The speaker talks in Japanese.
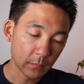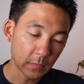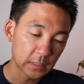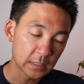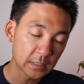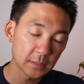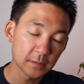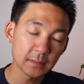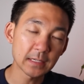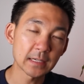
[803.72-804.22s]

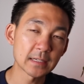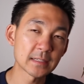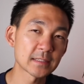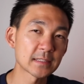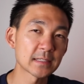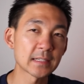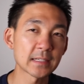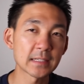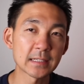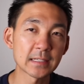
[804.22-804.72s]
週間数
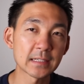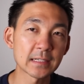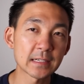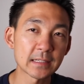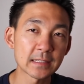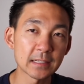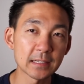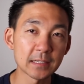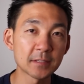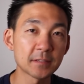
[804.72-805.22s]
的にか
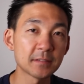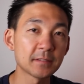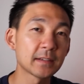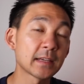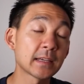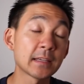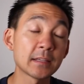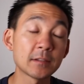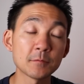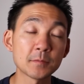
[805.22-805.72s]
なり急
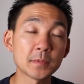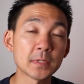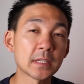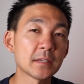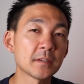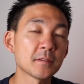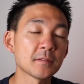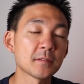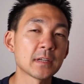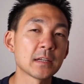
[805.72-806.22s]
激に伸びてい
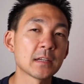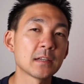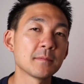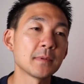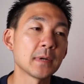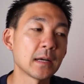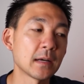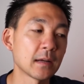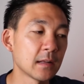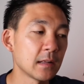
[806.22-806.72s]
くようであれ
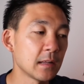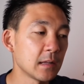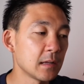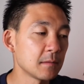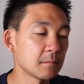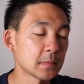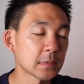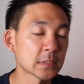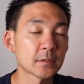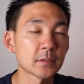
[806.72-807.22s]
ば、
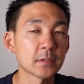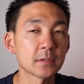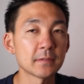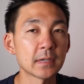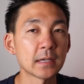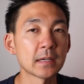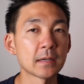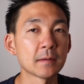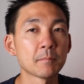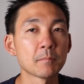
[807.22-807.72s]
それ
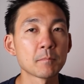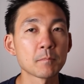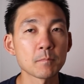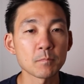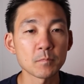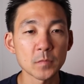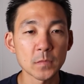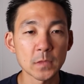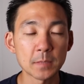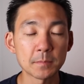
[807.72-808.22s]
は
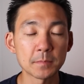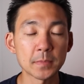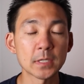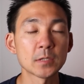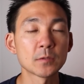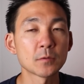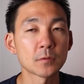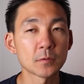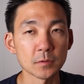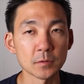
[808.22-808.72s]
やっぱり
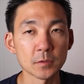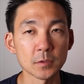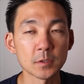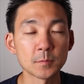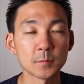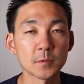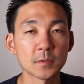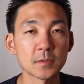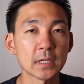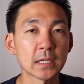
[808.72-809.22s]
ドルってい
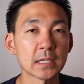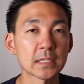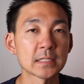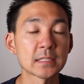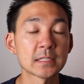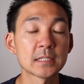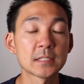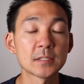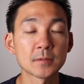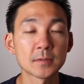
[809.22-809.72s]
うものが
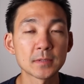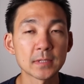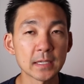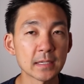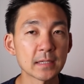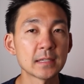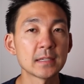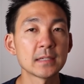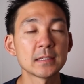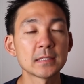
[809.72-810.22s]
市場
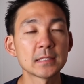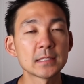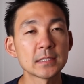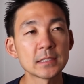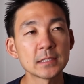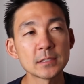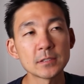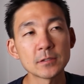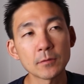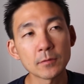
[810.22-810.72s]
で
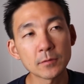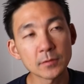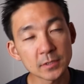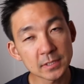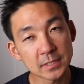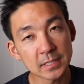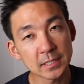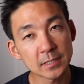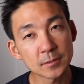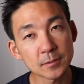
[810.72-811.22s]
信用を
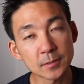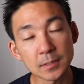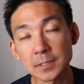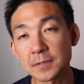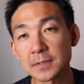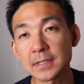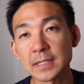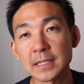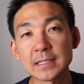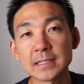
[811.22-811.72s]
失うとは言
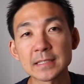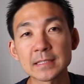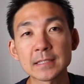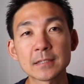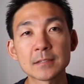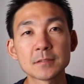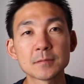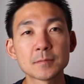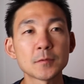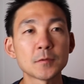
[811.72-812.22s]
わないですけ
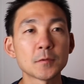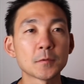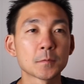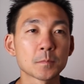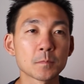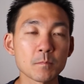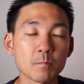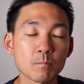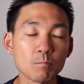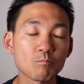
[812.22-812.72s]
れども、
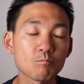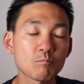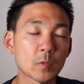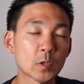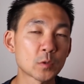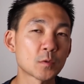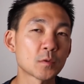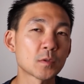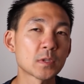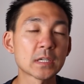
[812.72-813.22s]

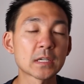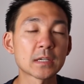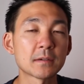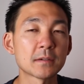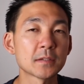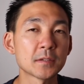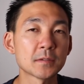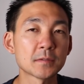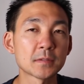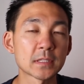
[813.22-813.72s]
ドルに変わ
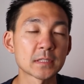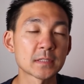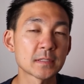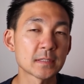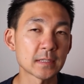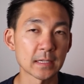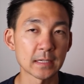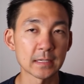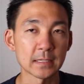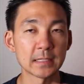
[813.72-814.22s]
るような通
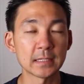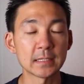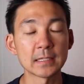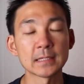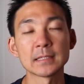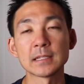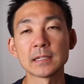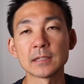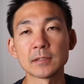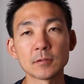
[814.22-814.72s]
貨が出て
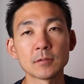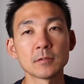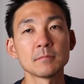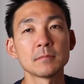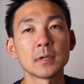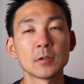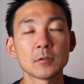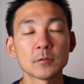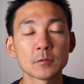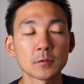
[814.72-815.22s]
きていると、
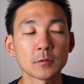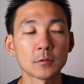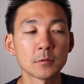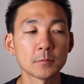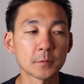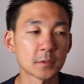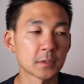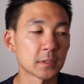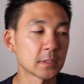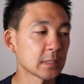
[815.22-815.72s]
ほ
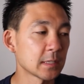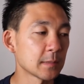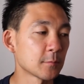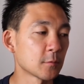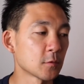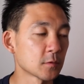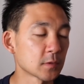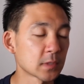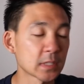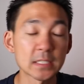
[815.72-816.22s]
ぼ言って
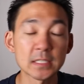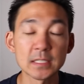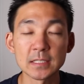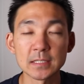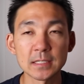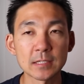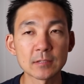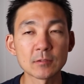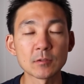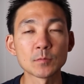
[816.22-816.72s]
も同じ
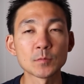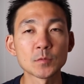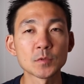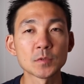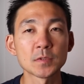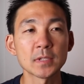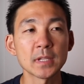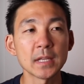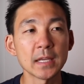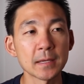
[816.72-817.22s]
だと思う
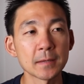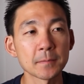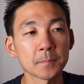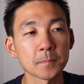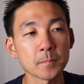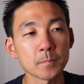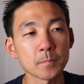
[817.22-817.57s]
ので、